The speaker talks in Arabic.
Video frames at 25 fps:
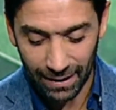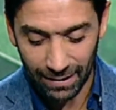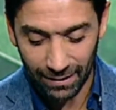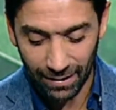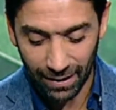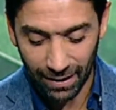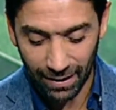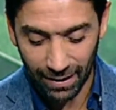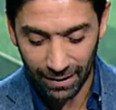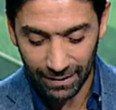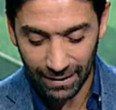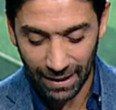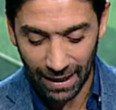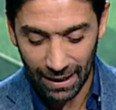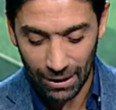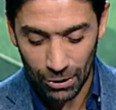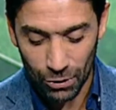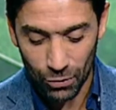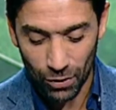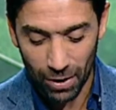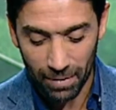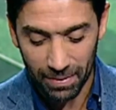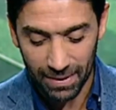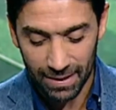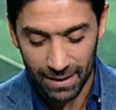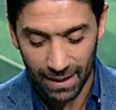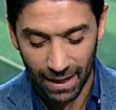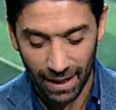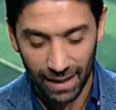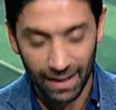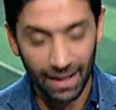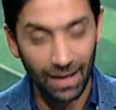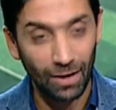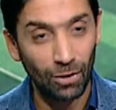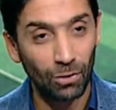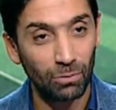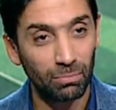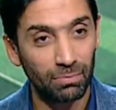اتاخرنا عليك شويه بس
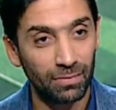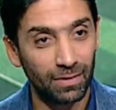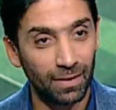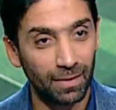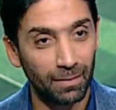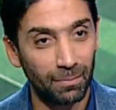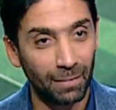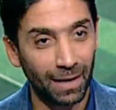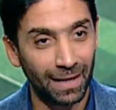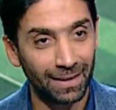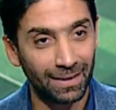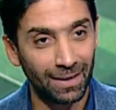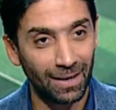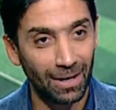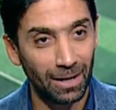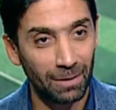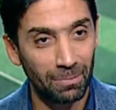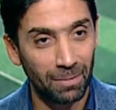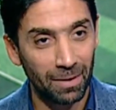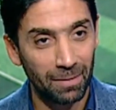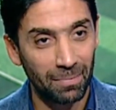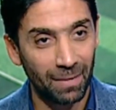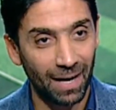خلينا ناخد بعض الاخبار